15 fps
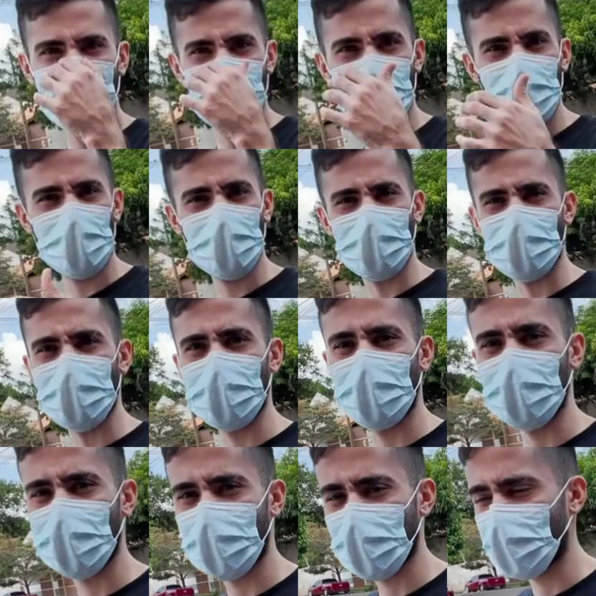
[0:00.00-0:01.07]
caminhonete, pelo menos no
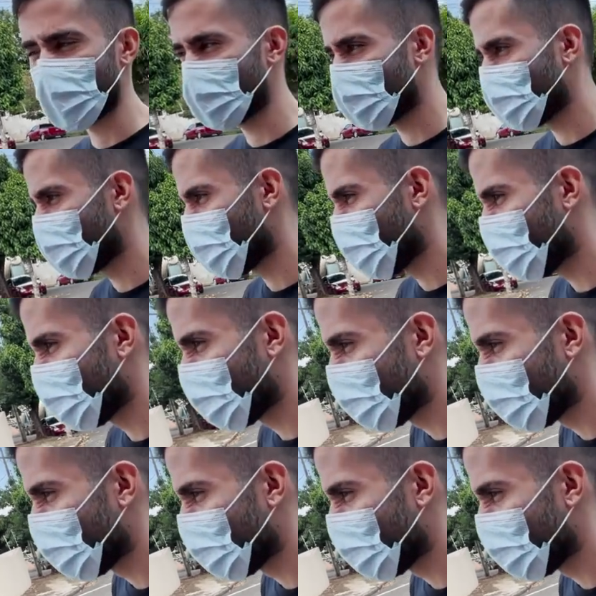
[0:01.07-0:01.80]
meio fio daquele, mano.